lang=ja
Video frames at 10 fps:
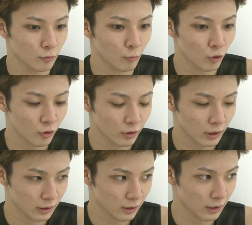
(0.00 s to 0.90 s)
も
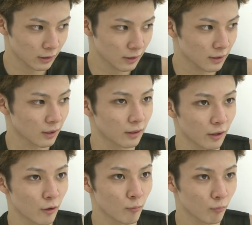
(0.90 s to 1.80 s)
やってきたん
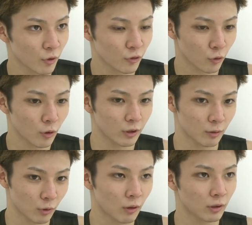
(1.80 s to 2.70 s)
で、まあ、そこは
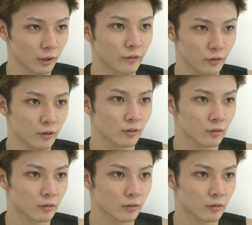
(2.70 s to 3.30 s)
何も変わらないですね。